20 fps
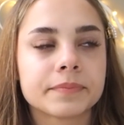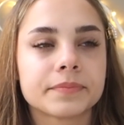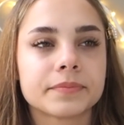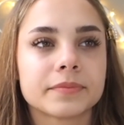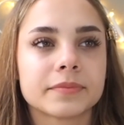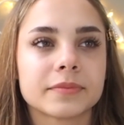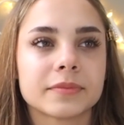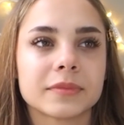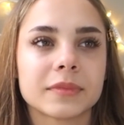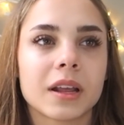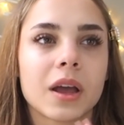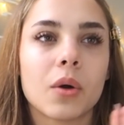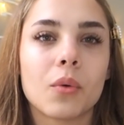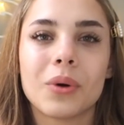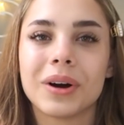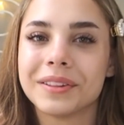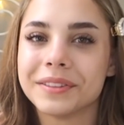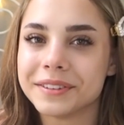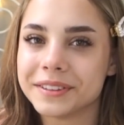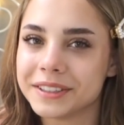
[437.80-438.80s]
Mm,
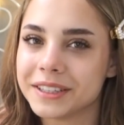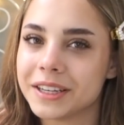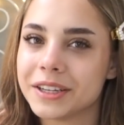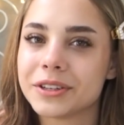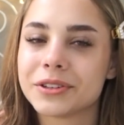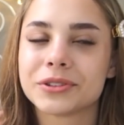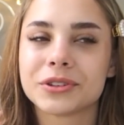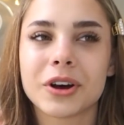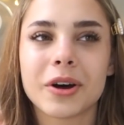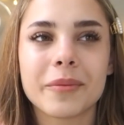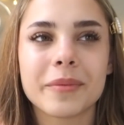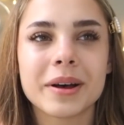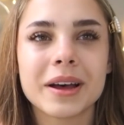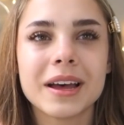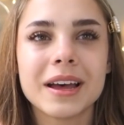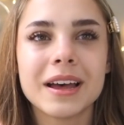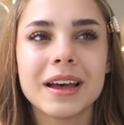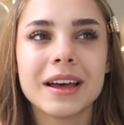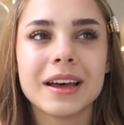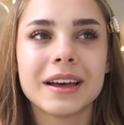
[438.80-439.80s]
ładniejszą,
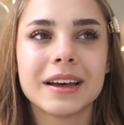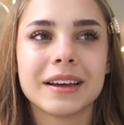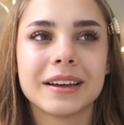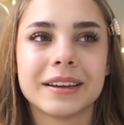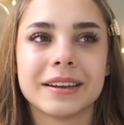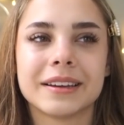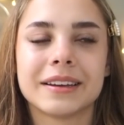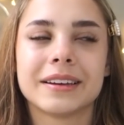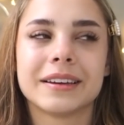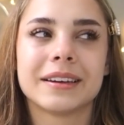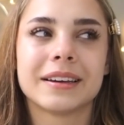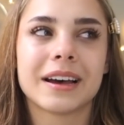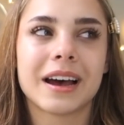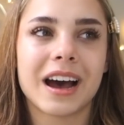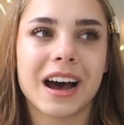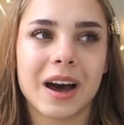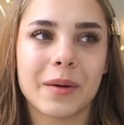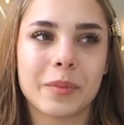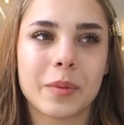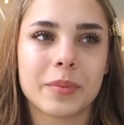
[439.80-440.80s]
e,
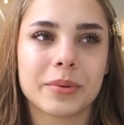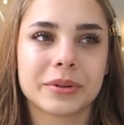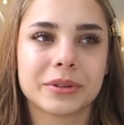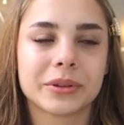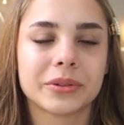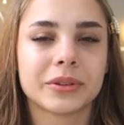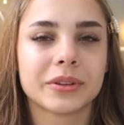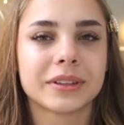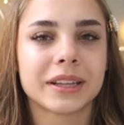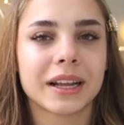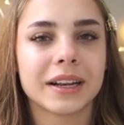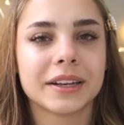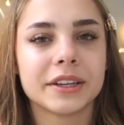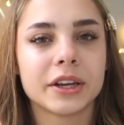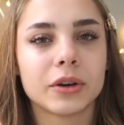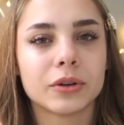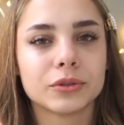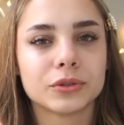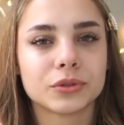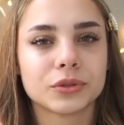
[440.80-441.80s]
a po prostu
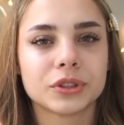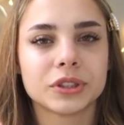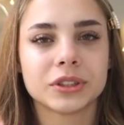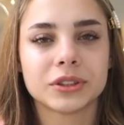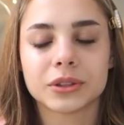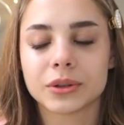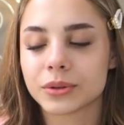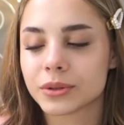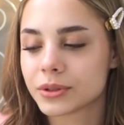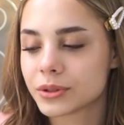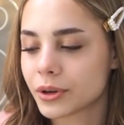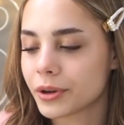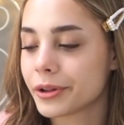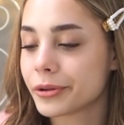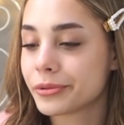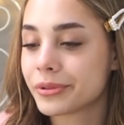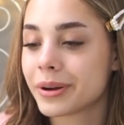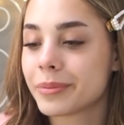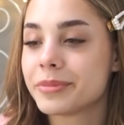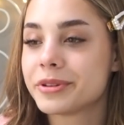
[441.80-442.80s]
totalnie odrzucić tą stronę,
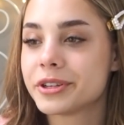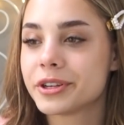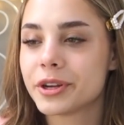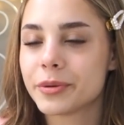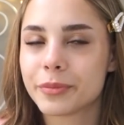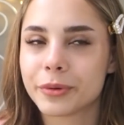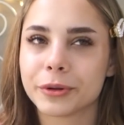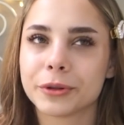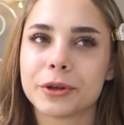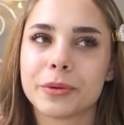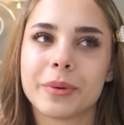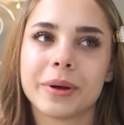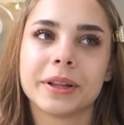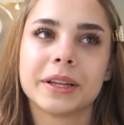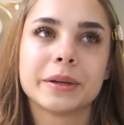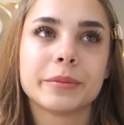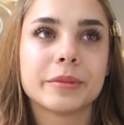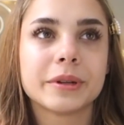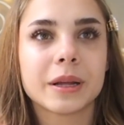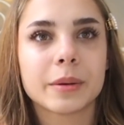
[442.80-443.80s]
która mi się nie podoba.
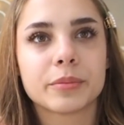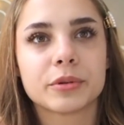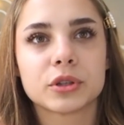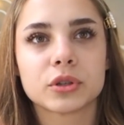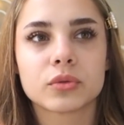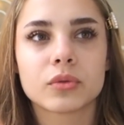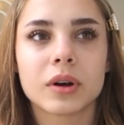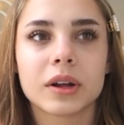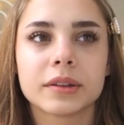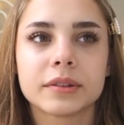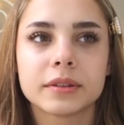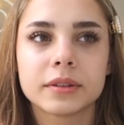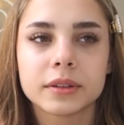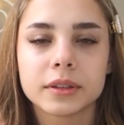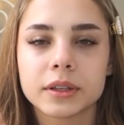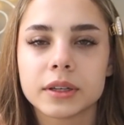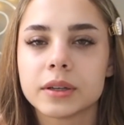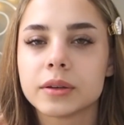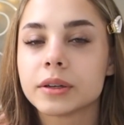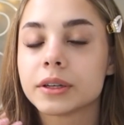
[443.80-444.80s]
Dajmy na przykład,
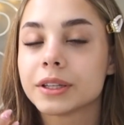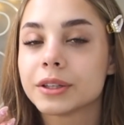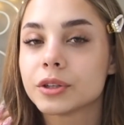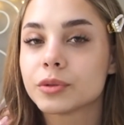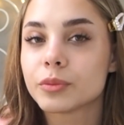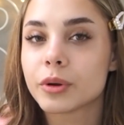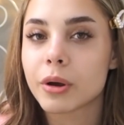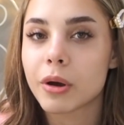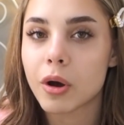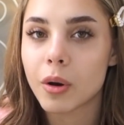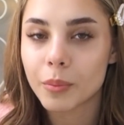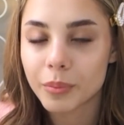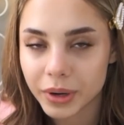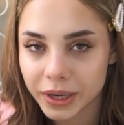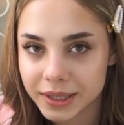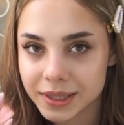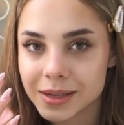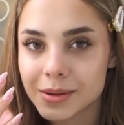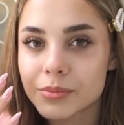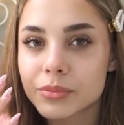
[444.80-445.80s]
e, kiedyś moją
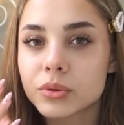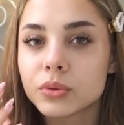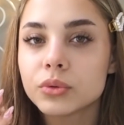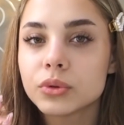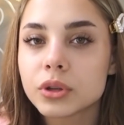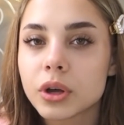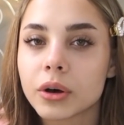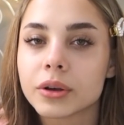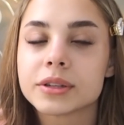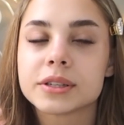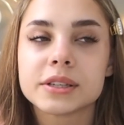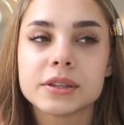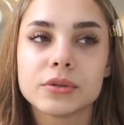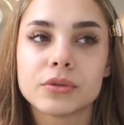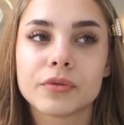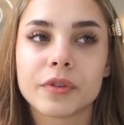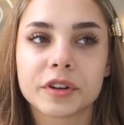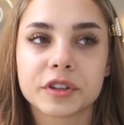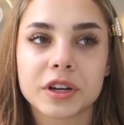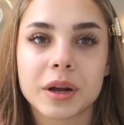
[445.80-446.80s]
kompleksem był nos i
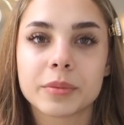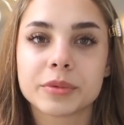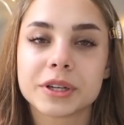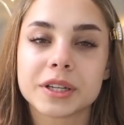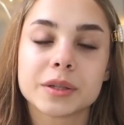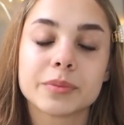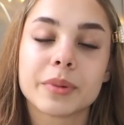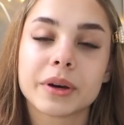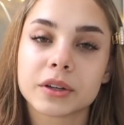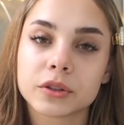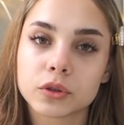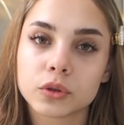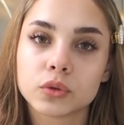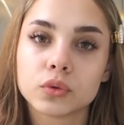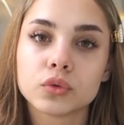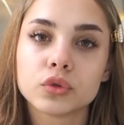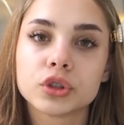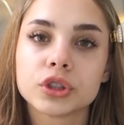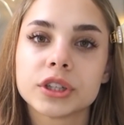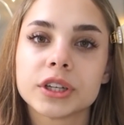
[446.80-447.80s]
uważam, że jest bardzo
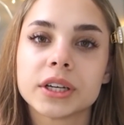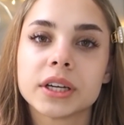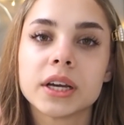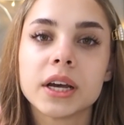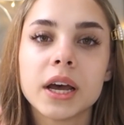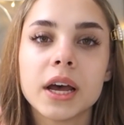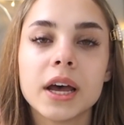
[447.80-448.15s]
duży